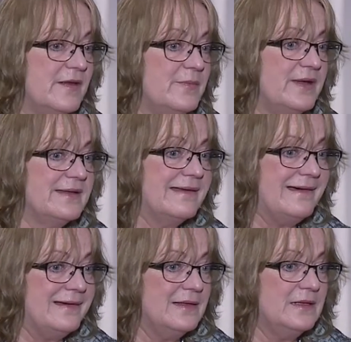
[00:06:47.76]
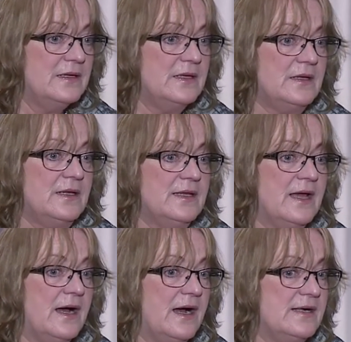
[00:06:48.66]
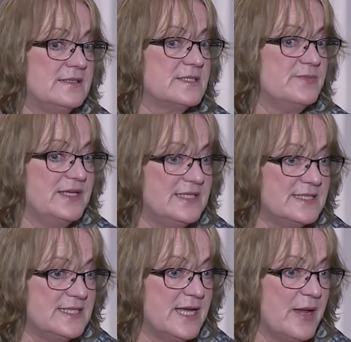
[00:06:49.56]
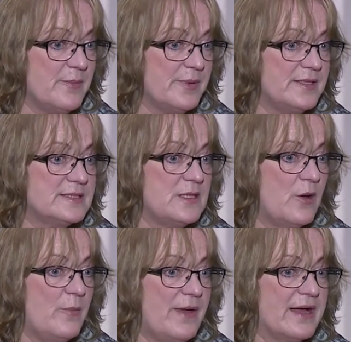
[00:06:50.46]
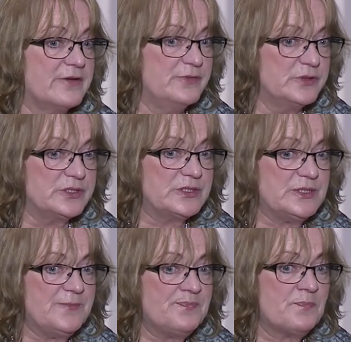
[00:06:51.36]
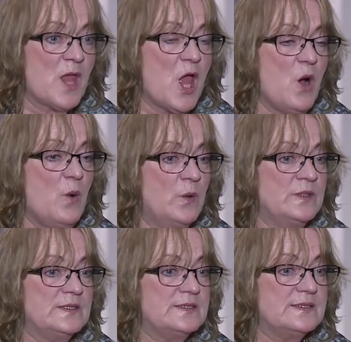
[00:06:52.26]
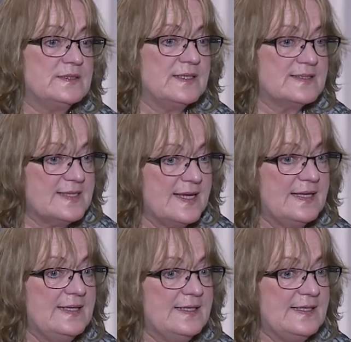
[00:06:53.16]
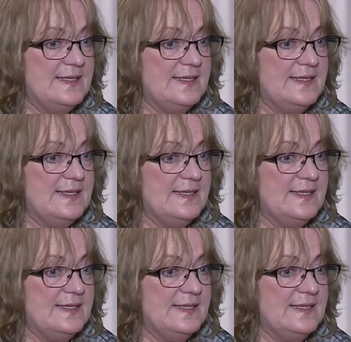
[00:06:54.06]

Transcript: ihr Mann Karl ja als Mediziner im Prenzlauer Berg wirkte und tatsächlich